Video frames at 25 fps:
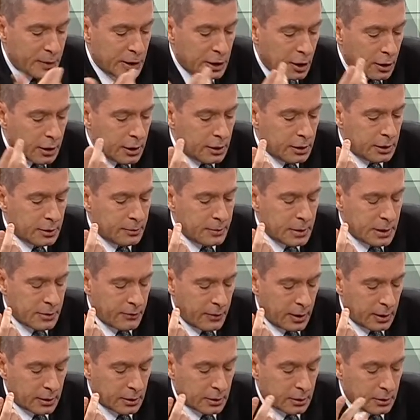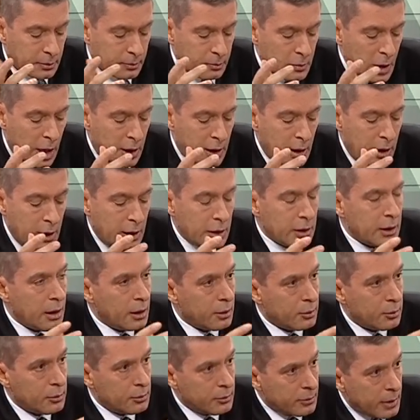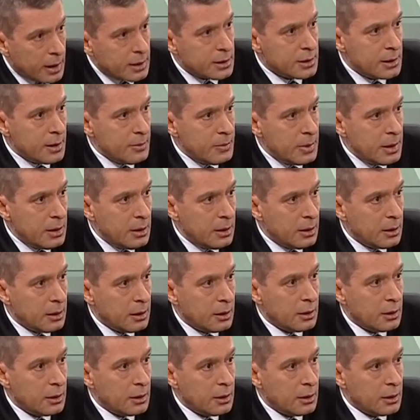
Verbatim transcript: bir takıntımız vardır. Ya üniversite mi?